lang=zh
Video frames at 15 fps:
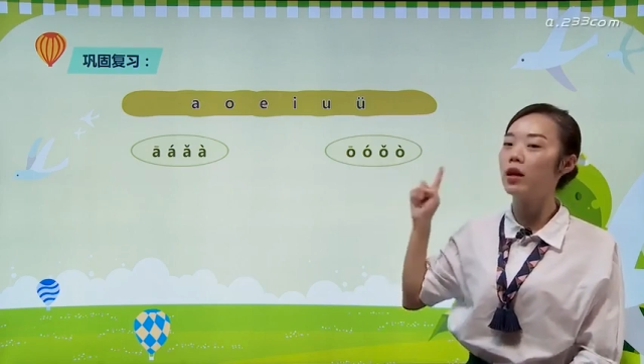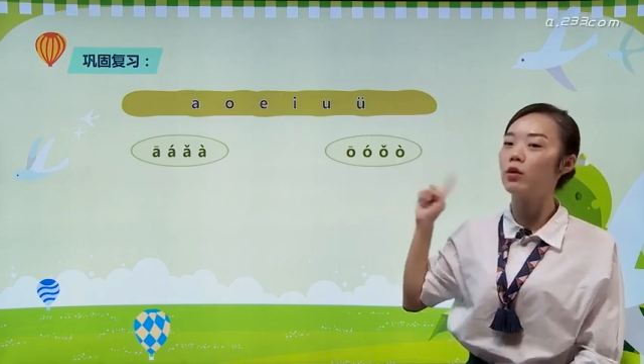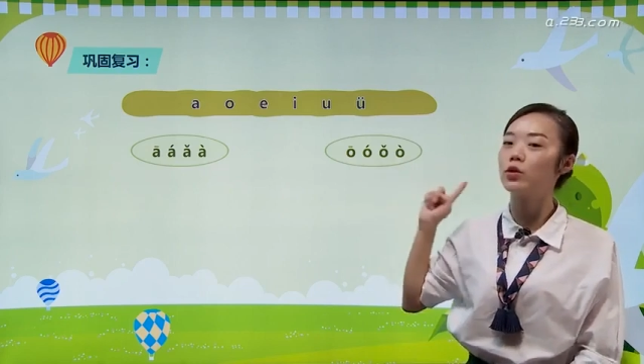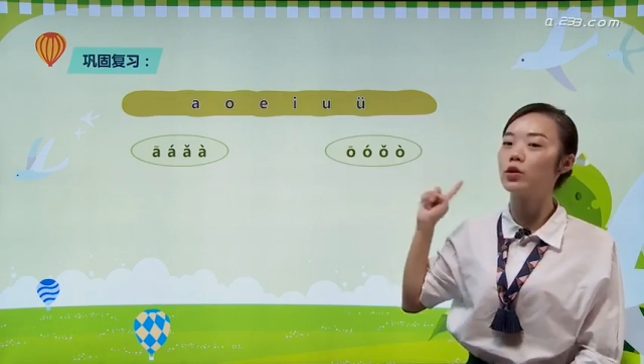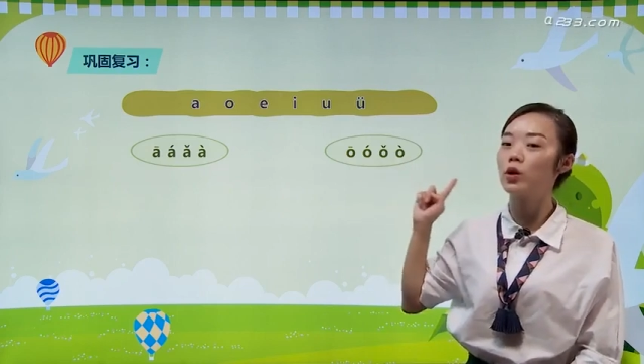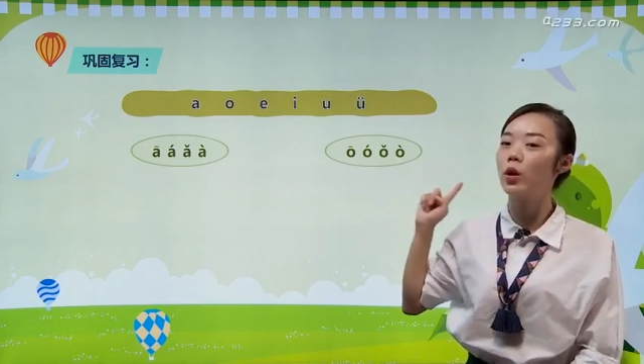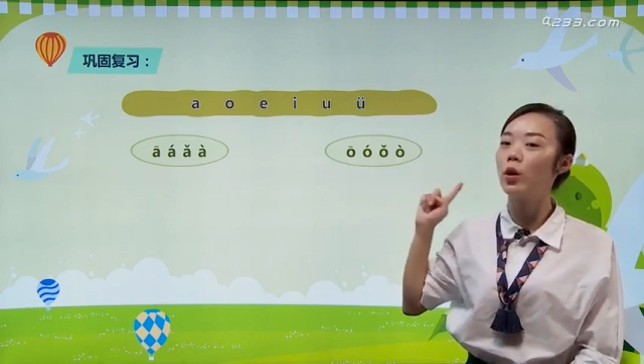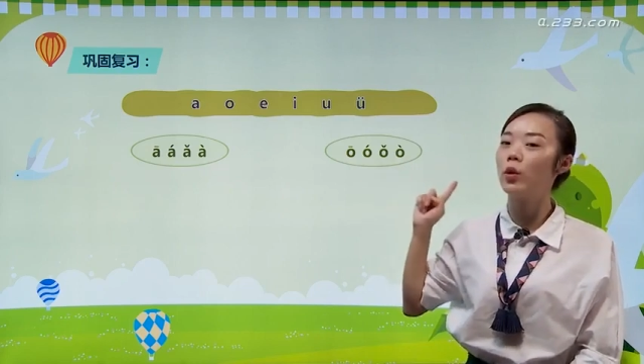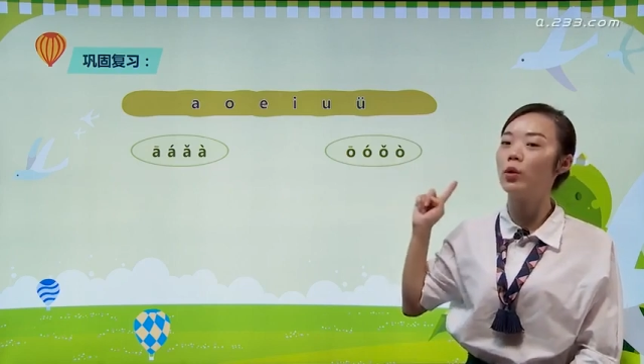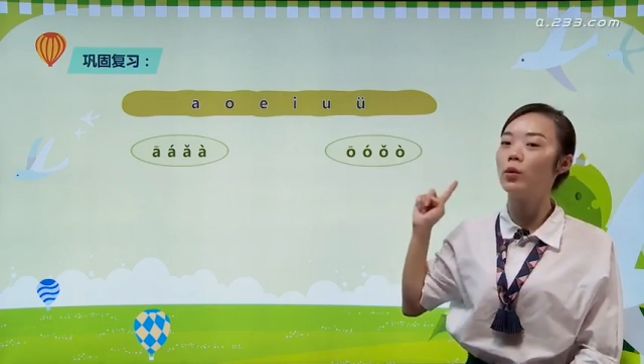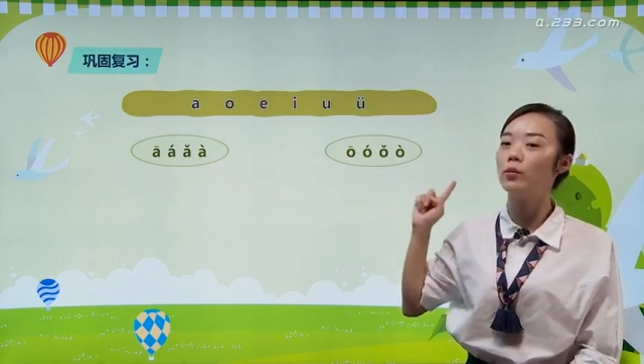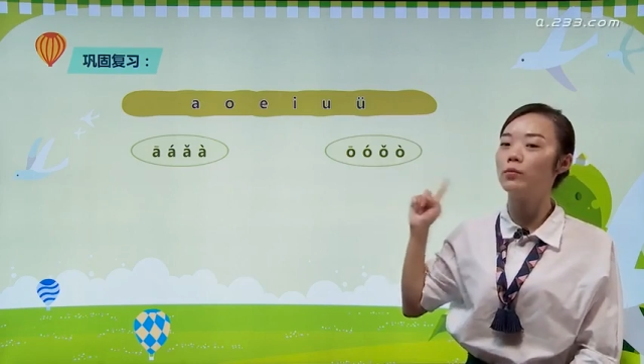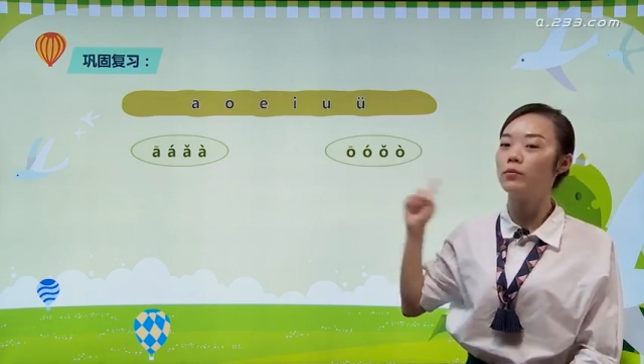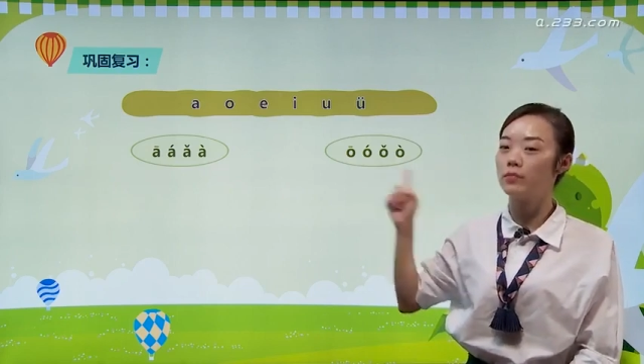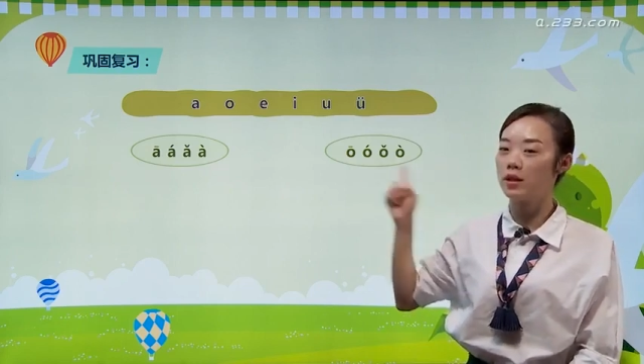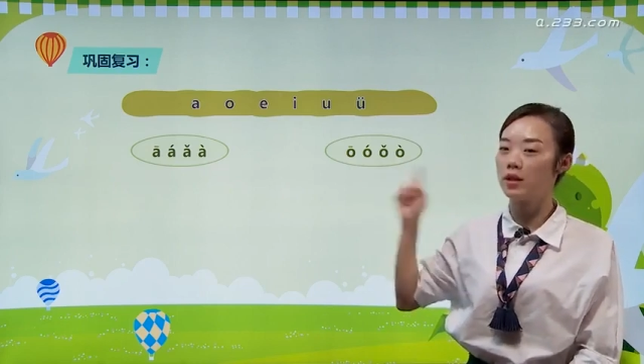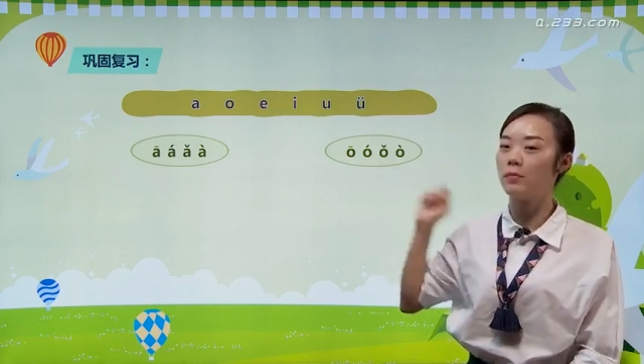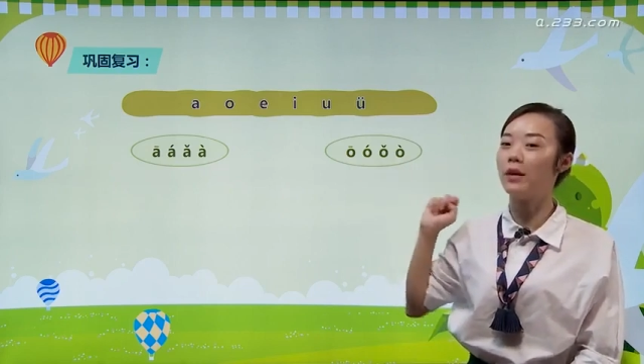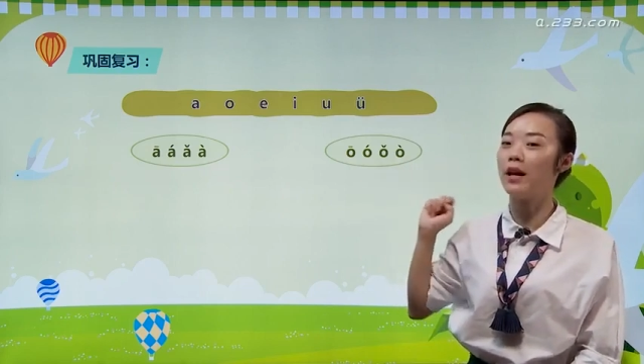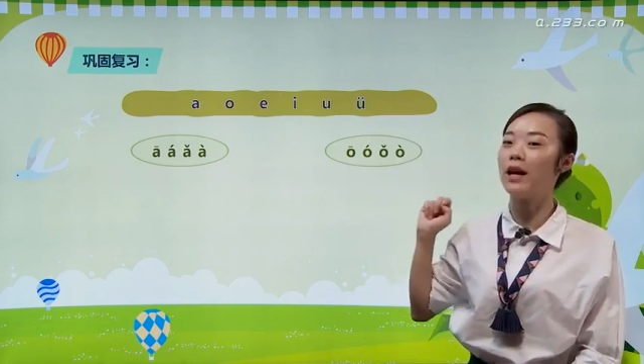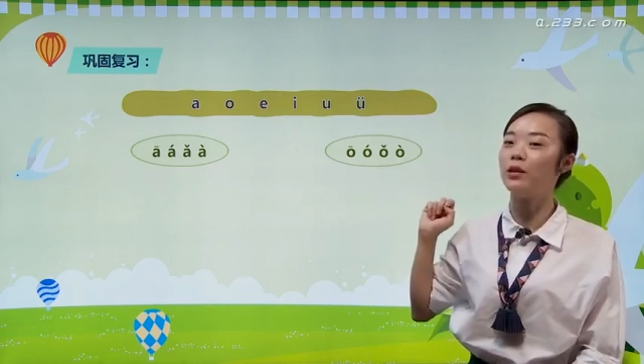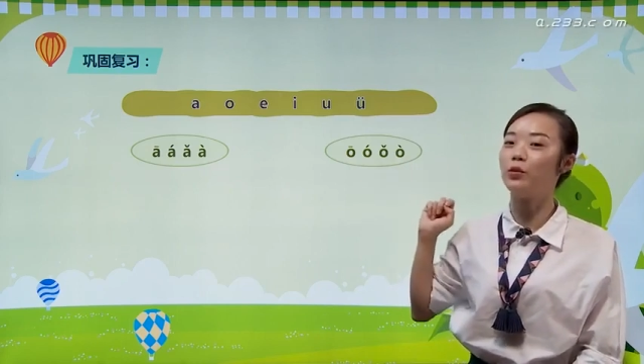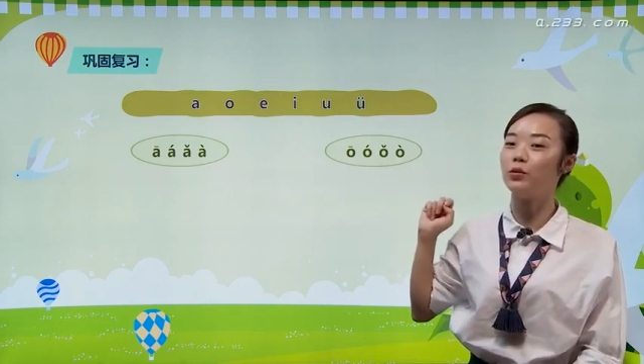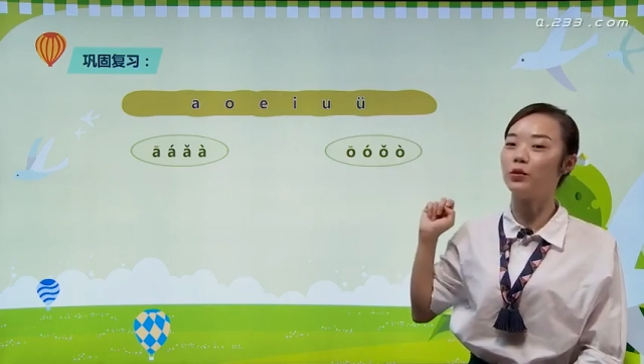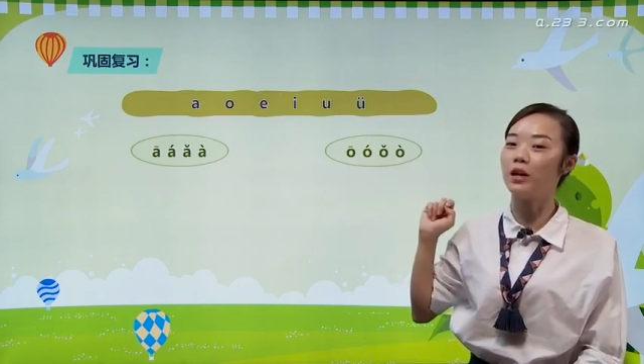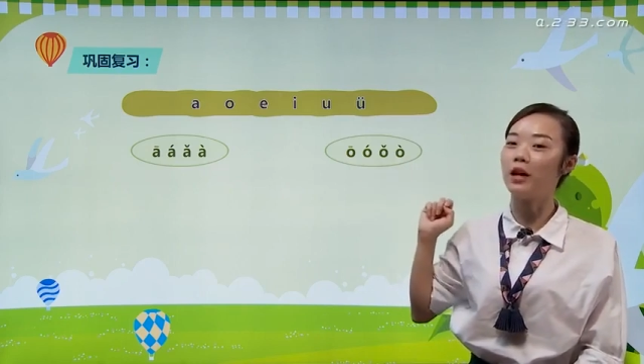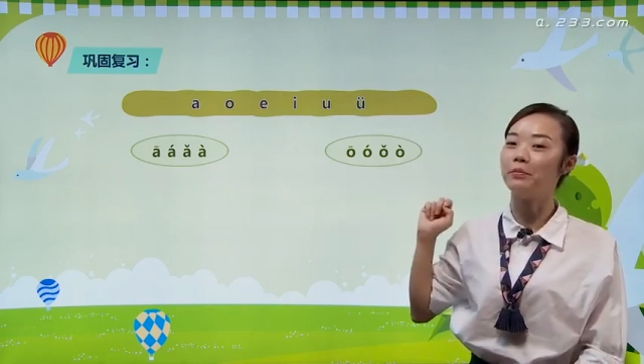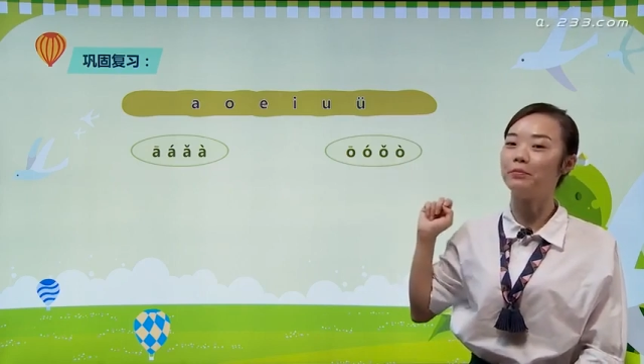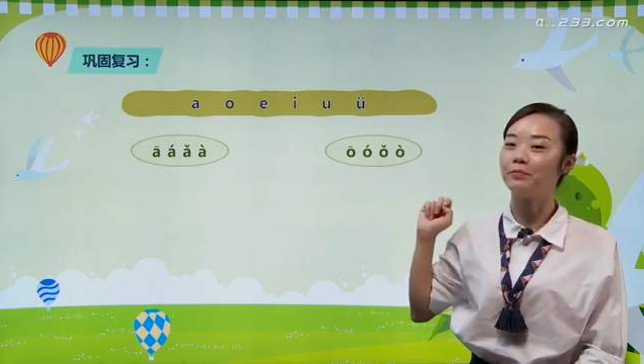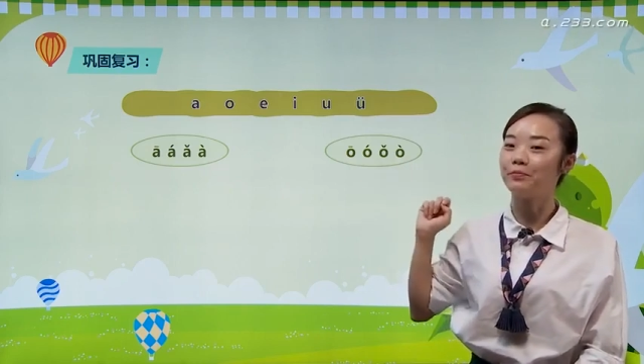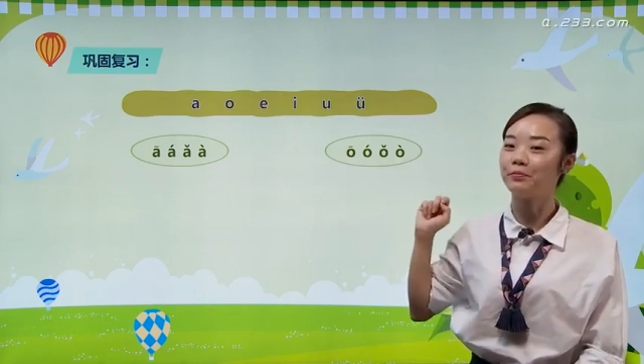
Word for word: 调之后怎么来读呢？